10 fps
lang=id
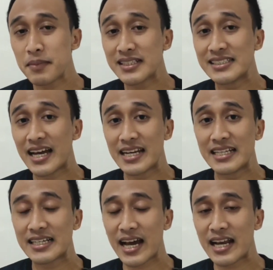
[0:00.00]

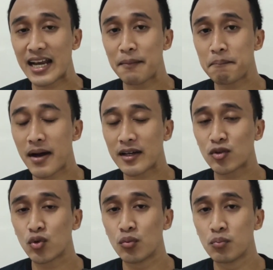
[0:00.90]
menjadikan
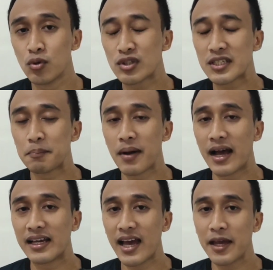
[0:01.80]
lemak tubuh
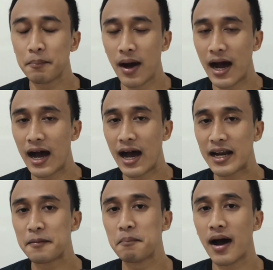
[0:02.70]
sebagai bahan